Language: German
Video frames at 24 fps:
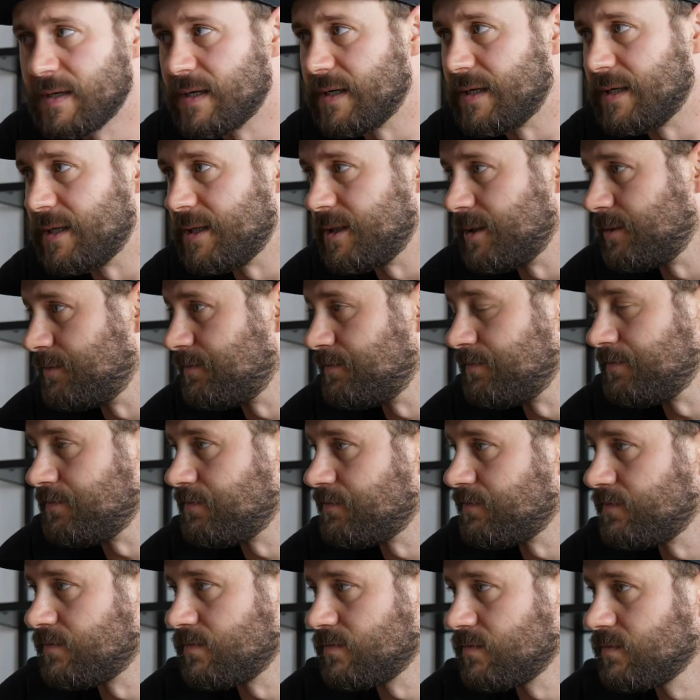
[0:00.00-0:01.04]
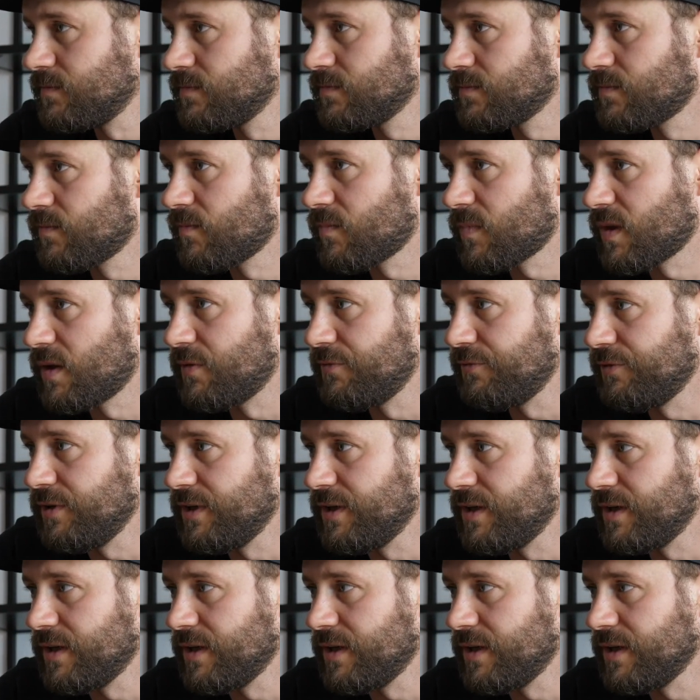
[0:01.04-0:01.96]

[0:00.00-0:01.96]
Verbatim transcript: ähm, wie